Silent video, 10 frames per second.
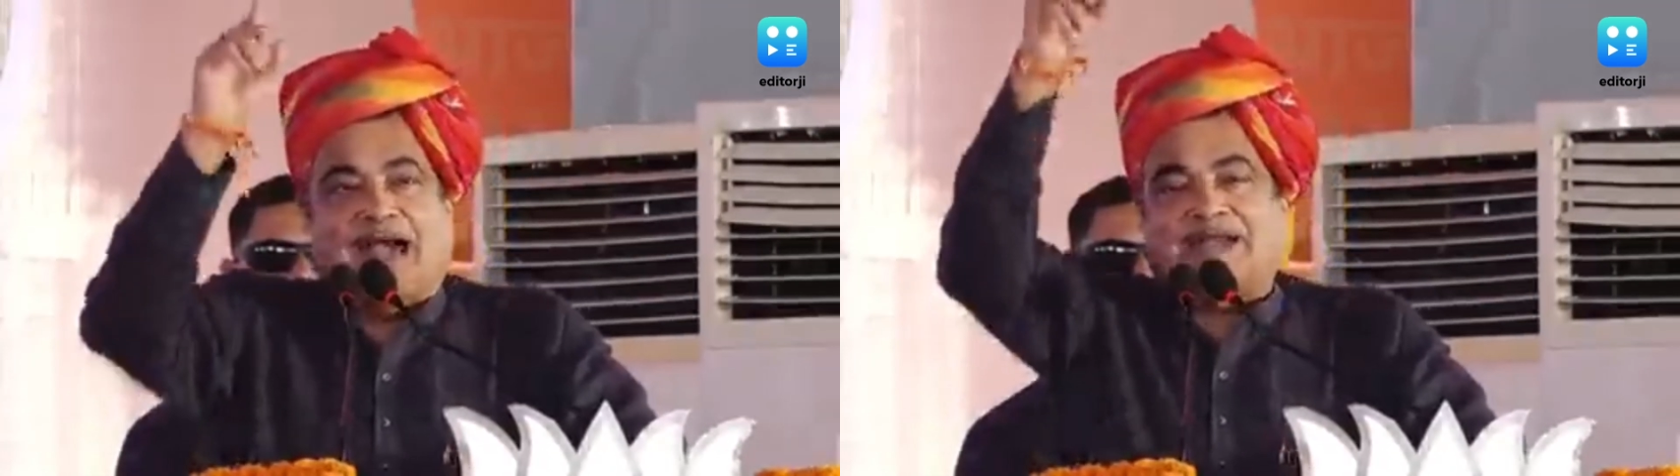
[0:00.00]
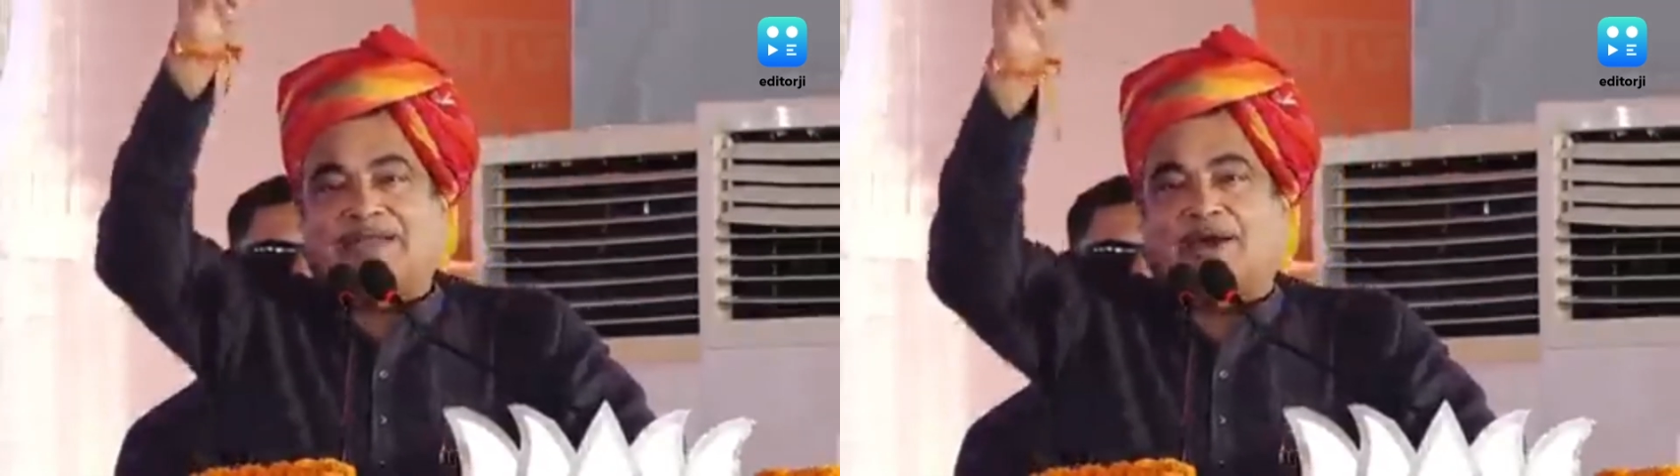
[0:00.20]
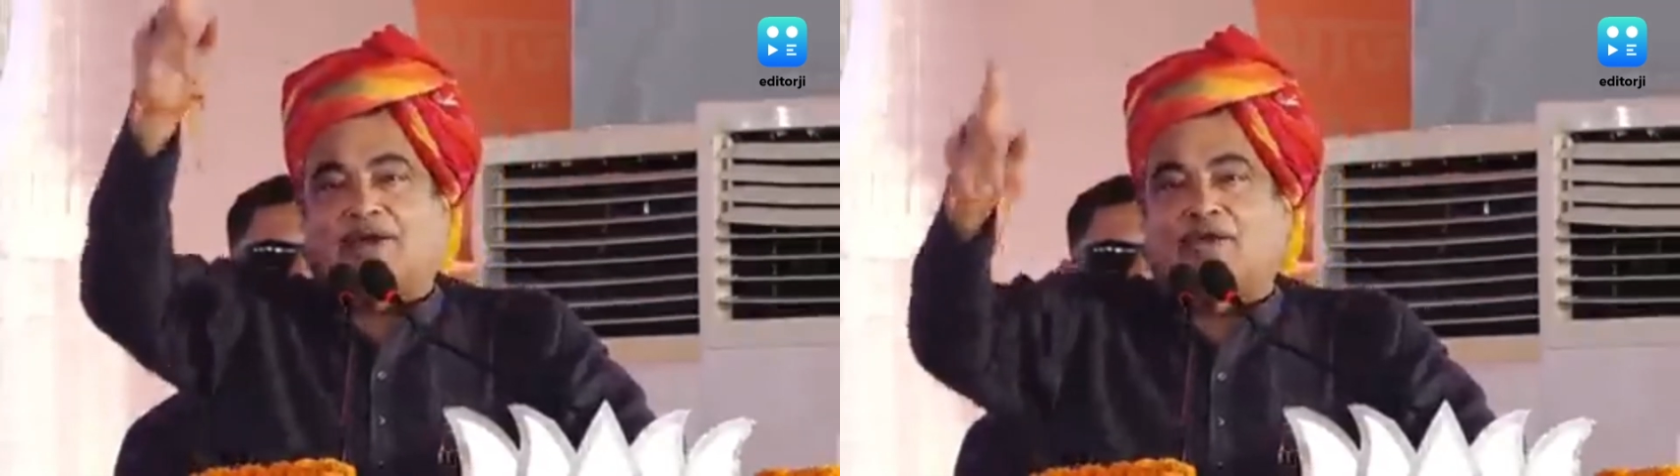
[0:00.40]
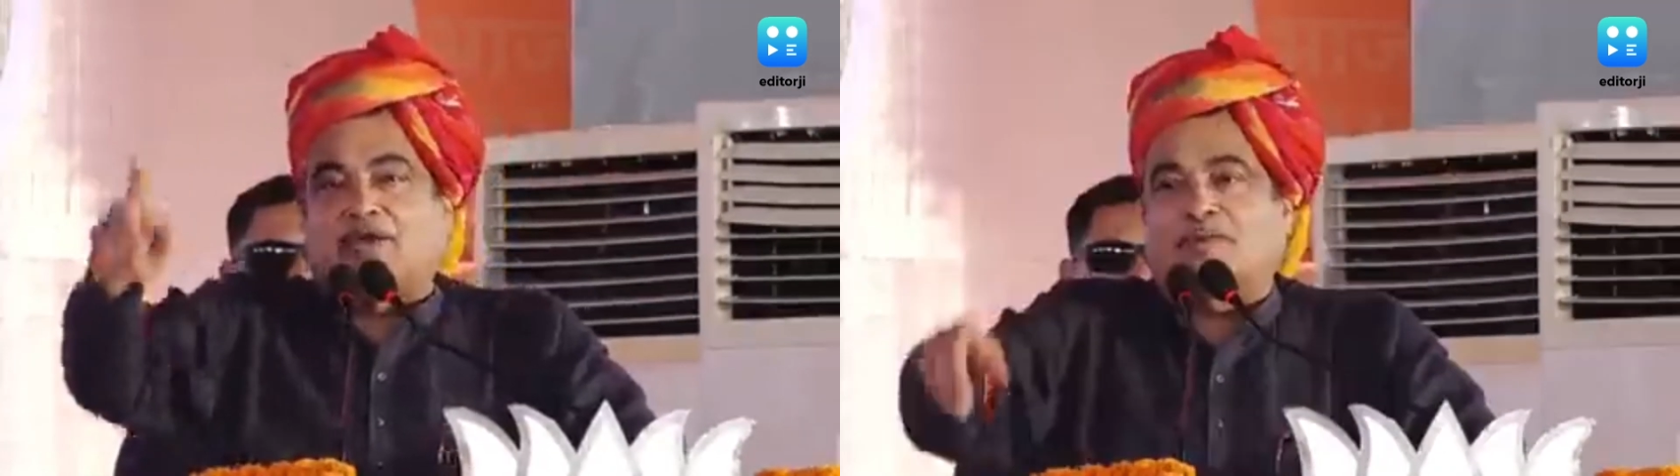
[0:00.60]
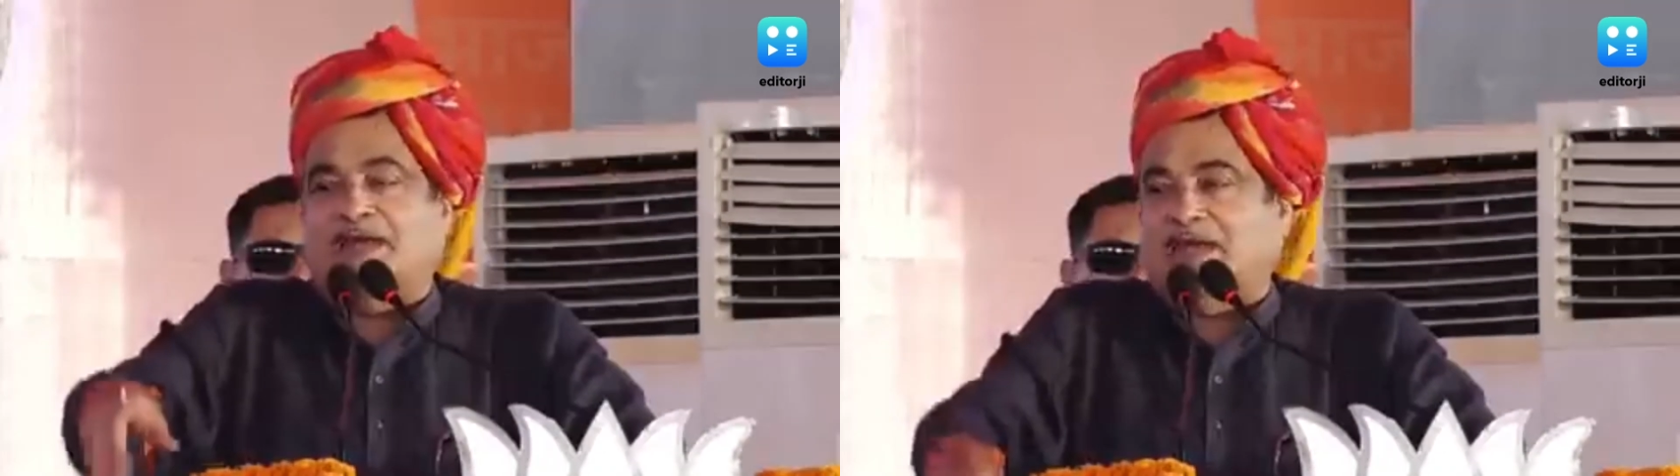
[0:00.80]
लाख करोड़
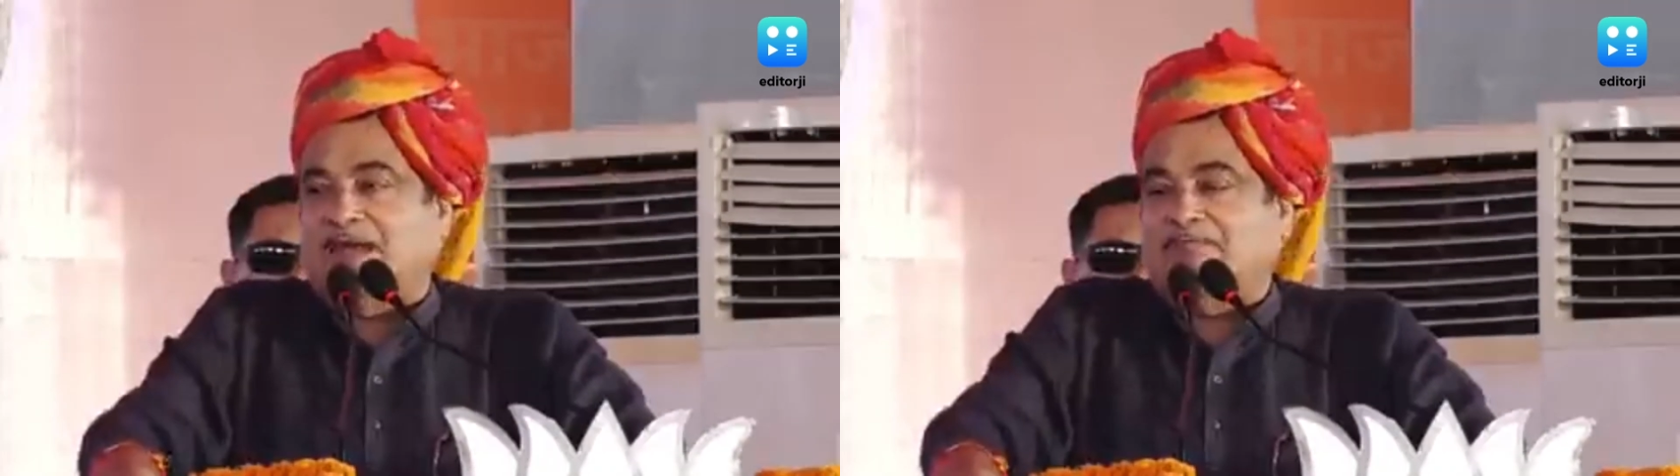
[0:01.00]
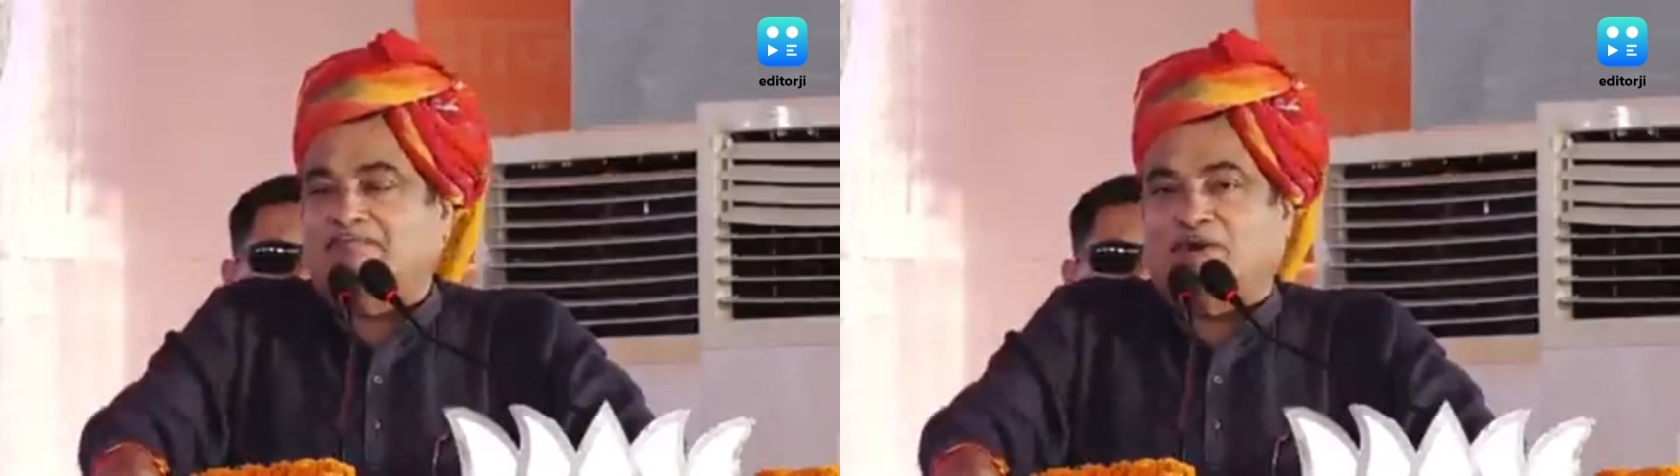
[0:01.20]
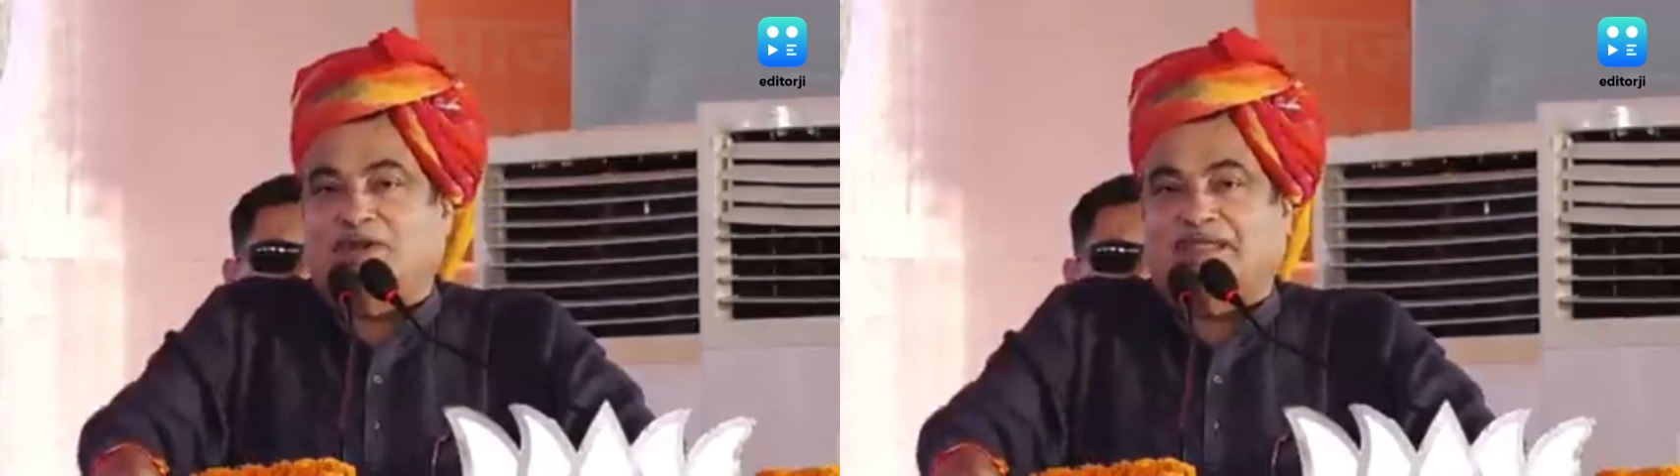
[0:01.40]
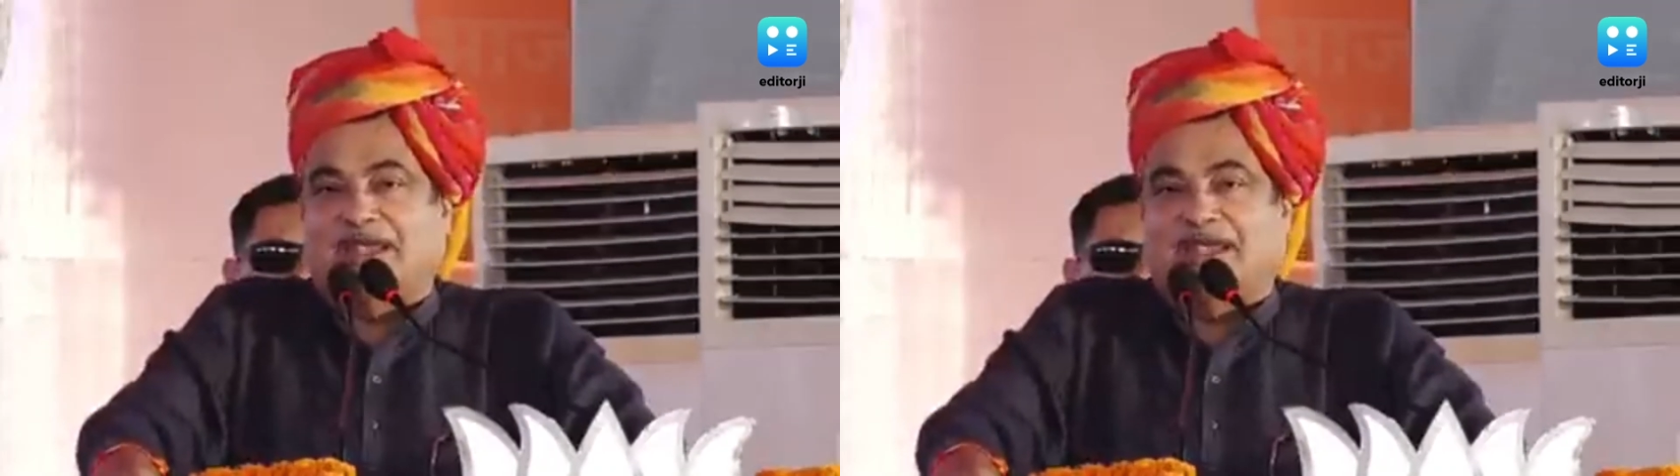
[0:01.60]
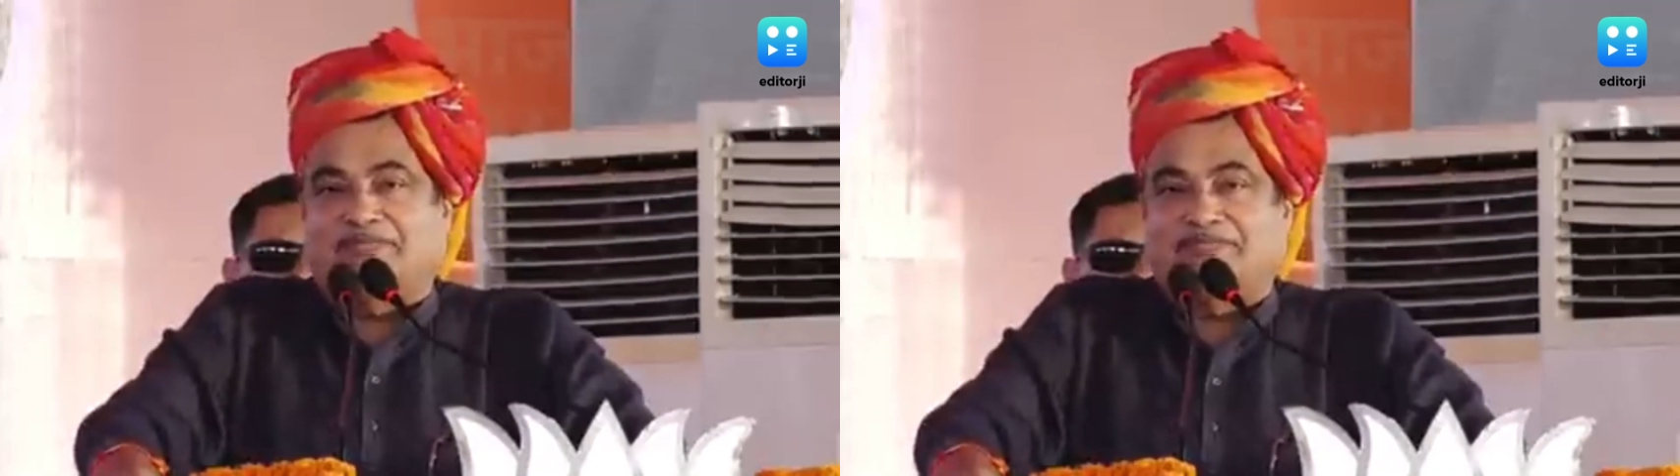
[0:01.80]
रुपए का इंपोर्ट
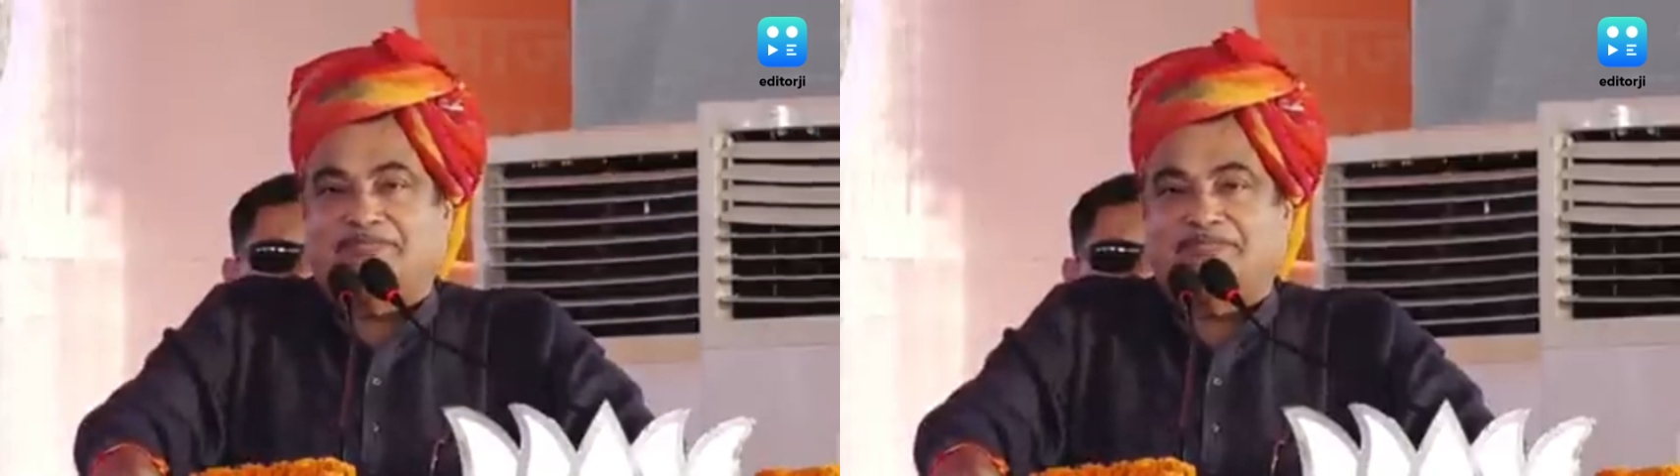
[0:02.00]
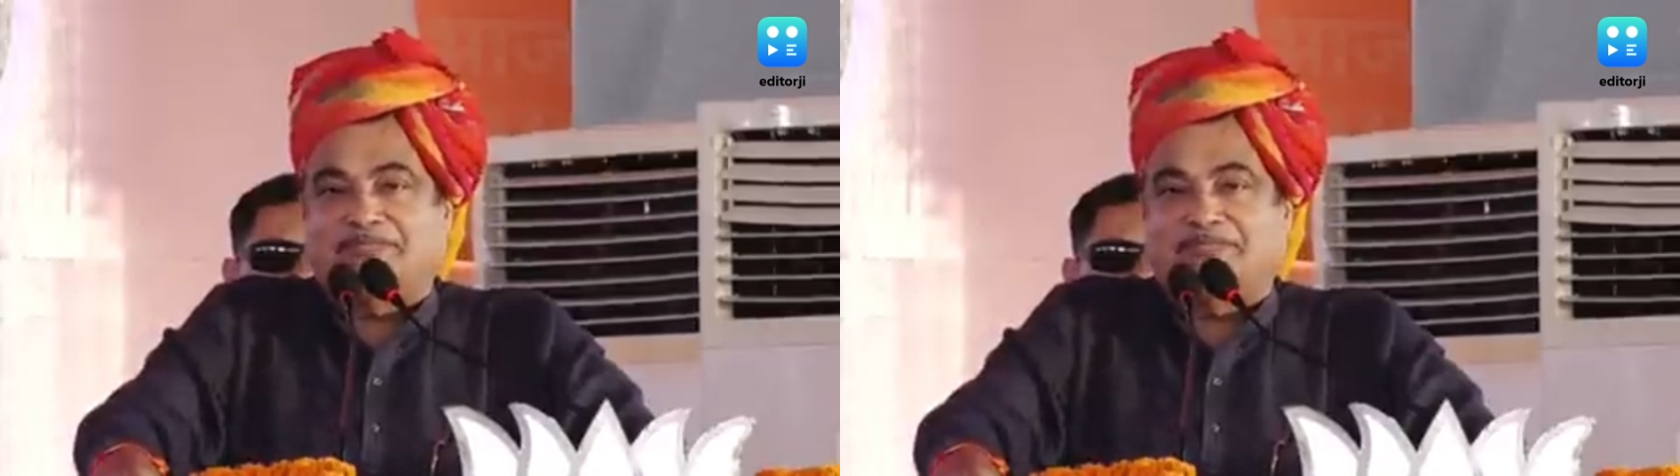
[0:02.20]
है